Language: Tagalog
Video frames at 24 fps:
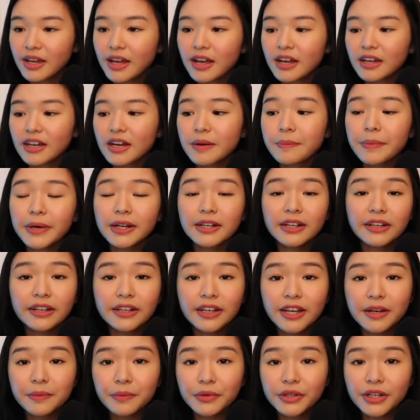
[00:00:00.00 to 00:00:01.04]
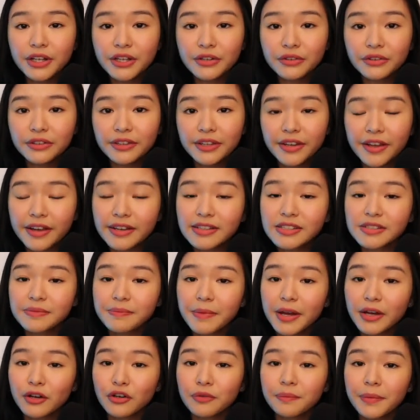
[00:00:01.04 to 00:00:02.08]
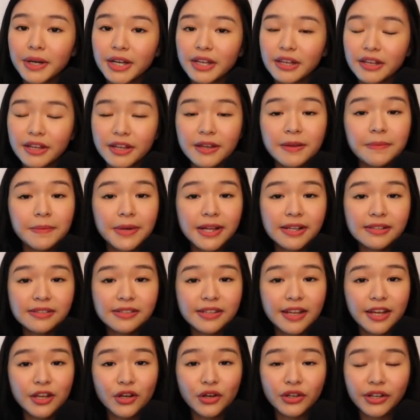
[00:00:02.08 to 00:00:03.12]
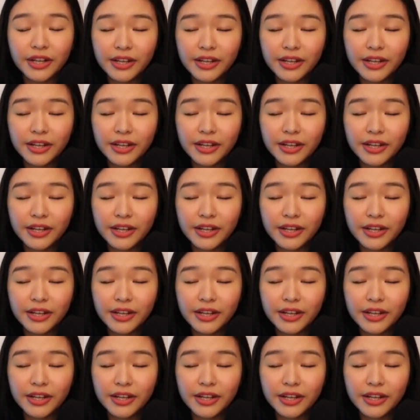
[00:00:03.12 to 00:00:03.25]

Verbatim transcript: Kapag nilagay mo na yung next, merong mag email sa iyo na